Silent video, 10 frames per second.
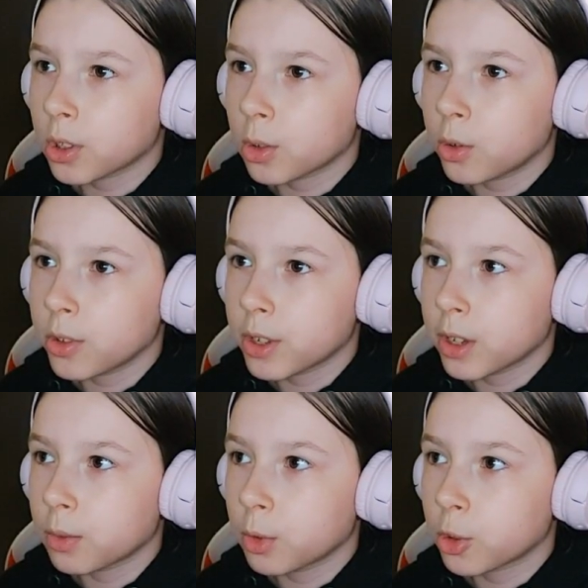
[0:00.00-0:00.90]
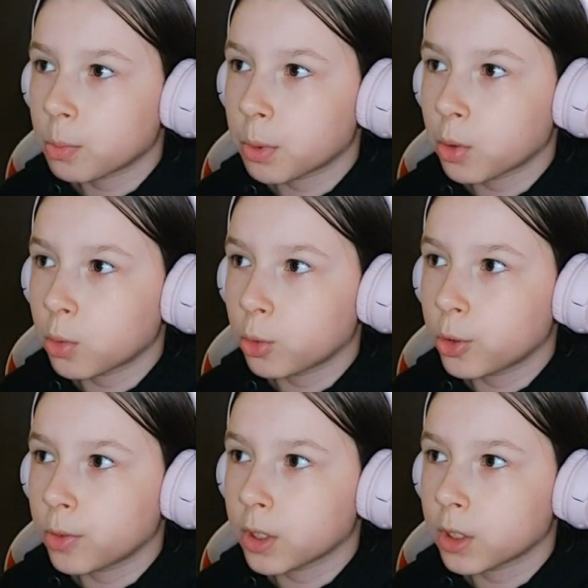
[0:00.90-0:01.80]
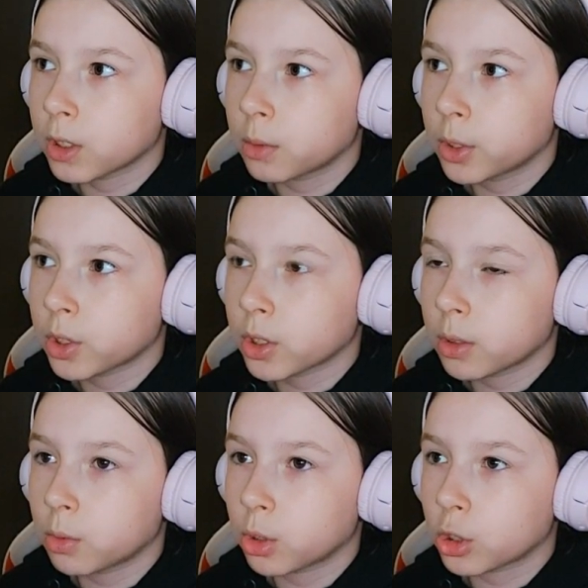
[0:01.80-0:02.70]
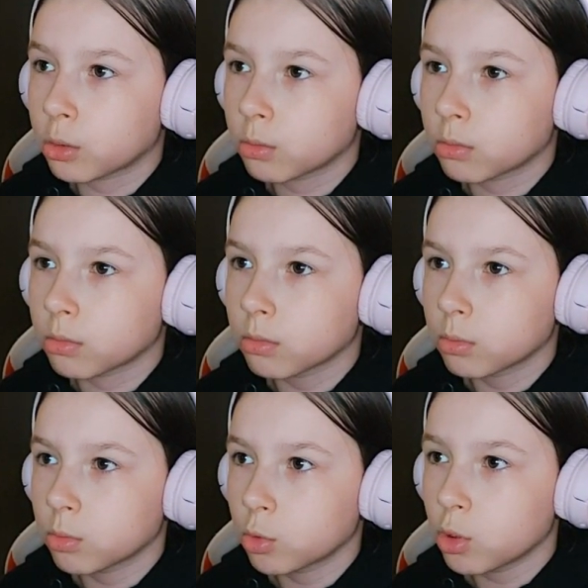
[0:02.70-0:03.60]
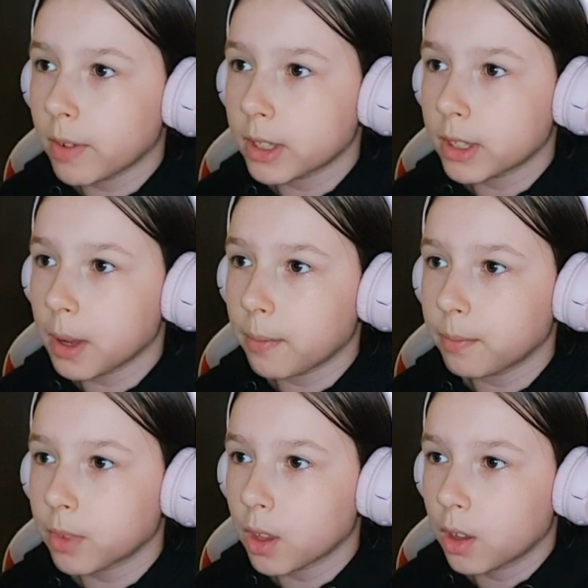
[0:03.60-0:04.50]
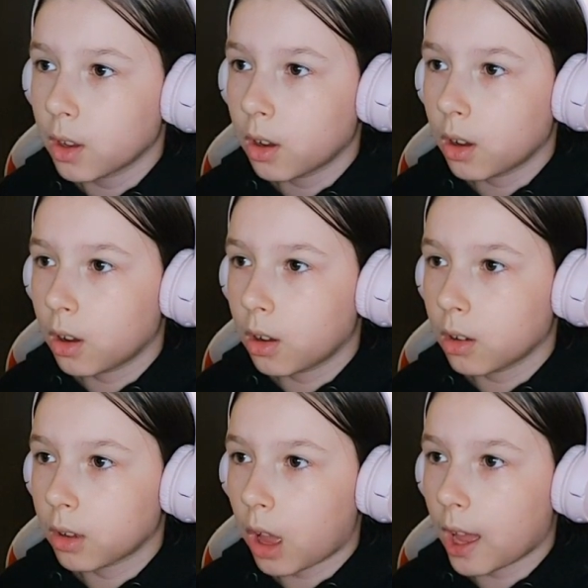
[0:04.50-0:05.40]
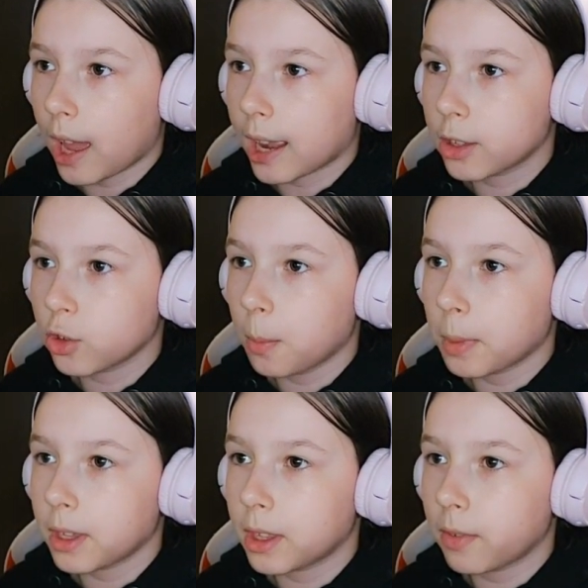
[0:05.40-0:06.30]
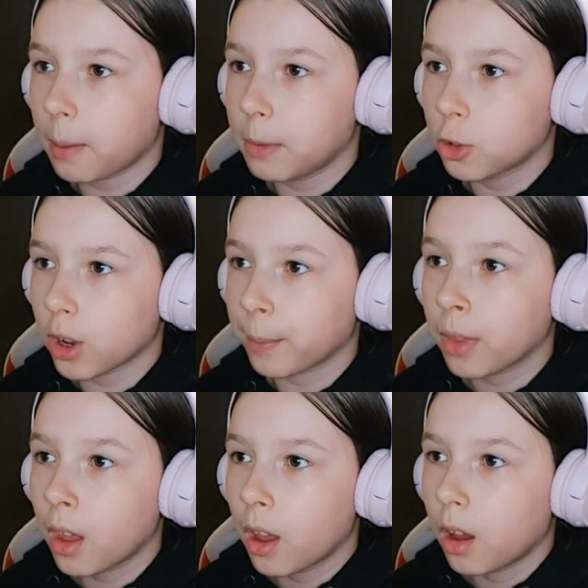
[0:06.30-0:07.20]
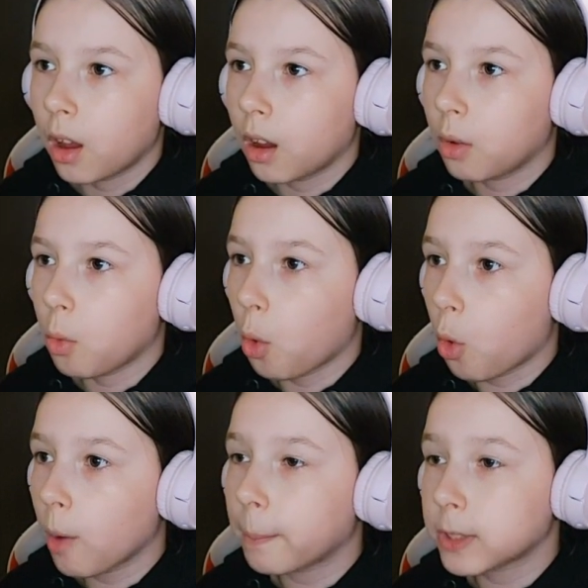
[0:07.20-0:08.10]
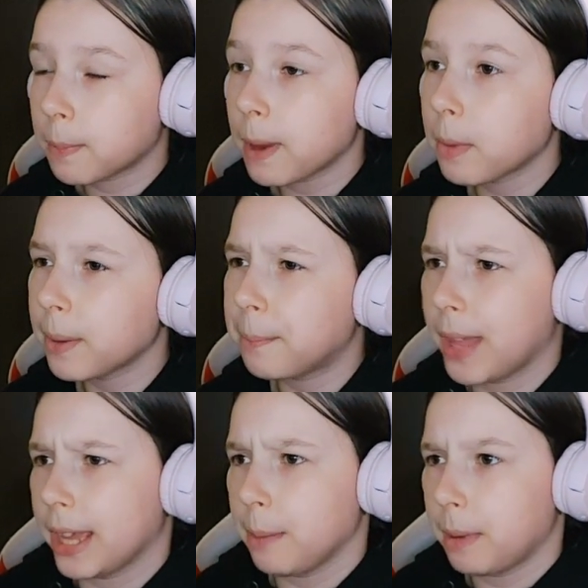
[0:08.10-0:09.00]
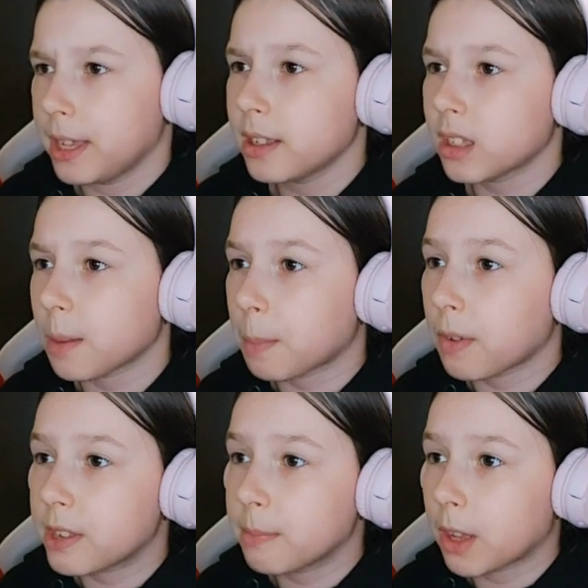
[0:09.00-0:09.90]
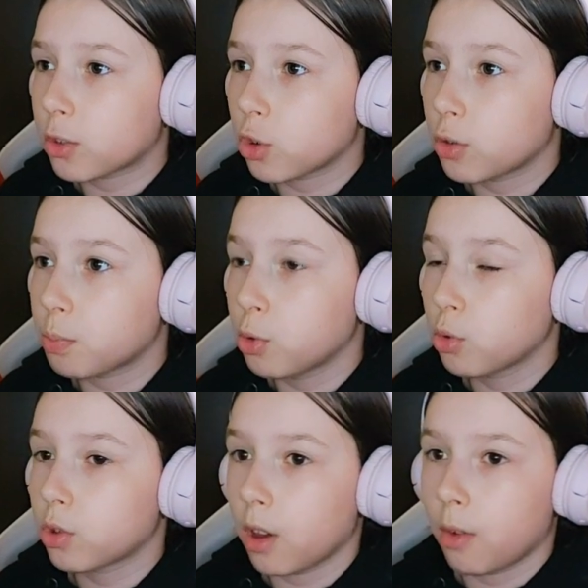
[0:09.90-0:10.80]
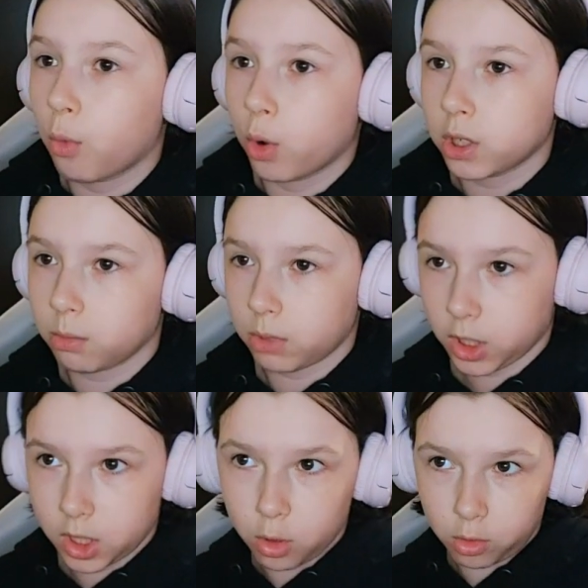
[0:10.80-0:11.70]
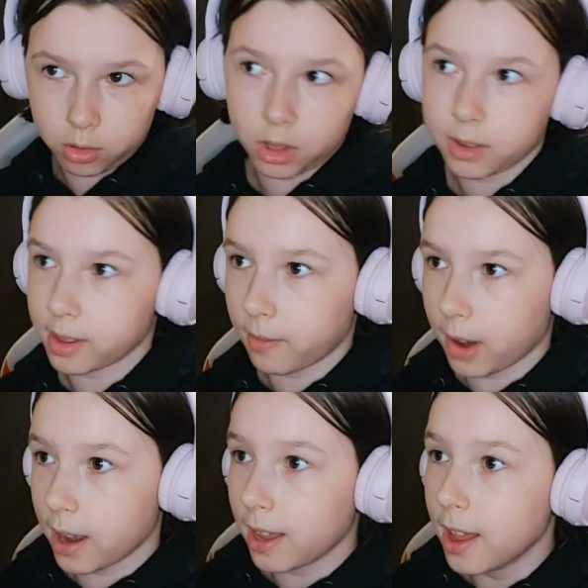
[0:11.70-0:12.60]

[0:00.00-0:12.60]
на людей, кого же покруче взять, кого же, кого же. Ну, давай тебя э, крадем и давай мышка. Э, ого, теперь мы, да, не по 10, а по 18, то есть плюс 8 э, у нас дает, не соврали.